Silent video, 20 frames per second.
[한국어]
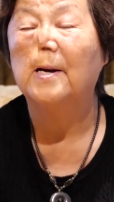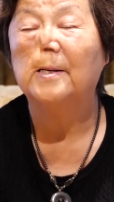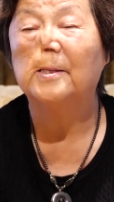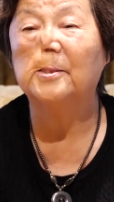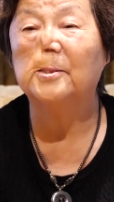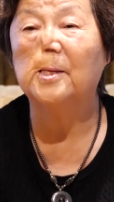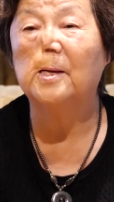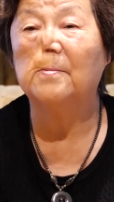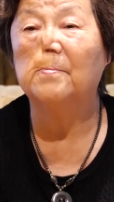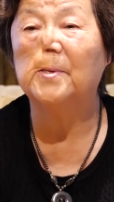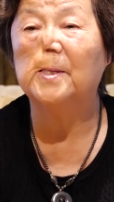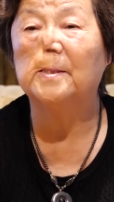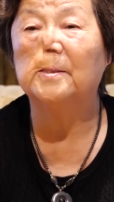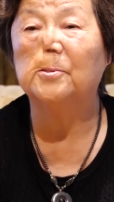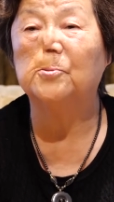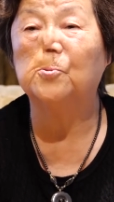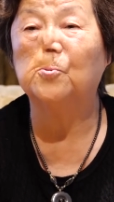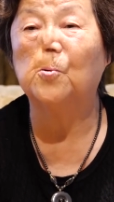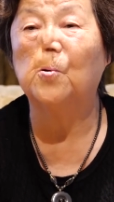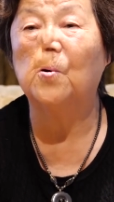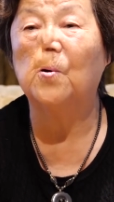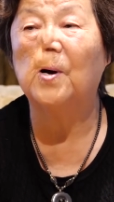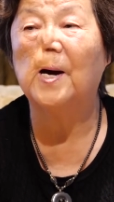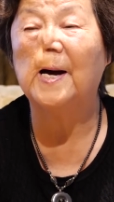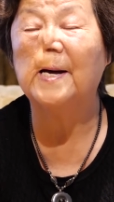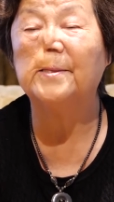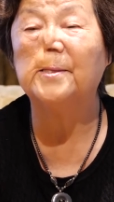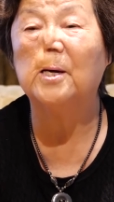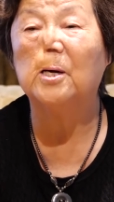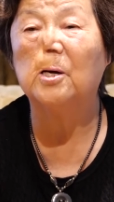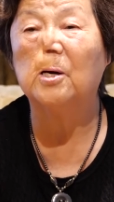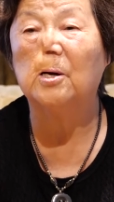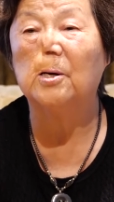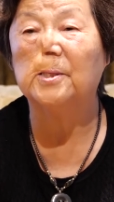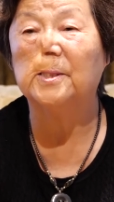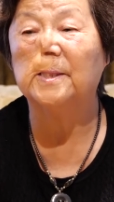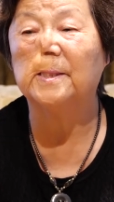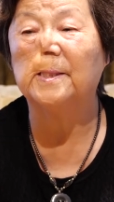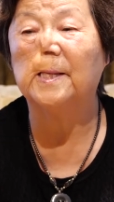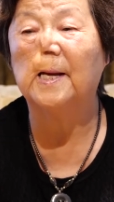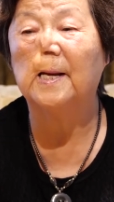그 다음에는 또 안나 카린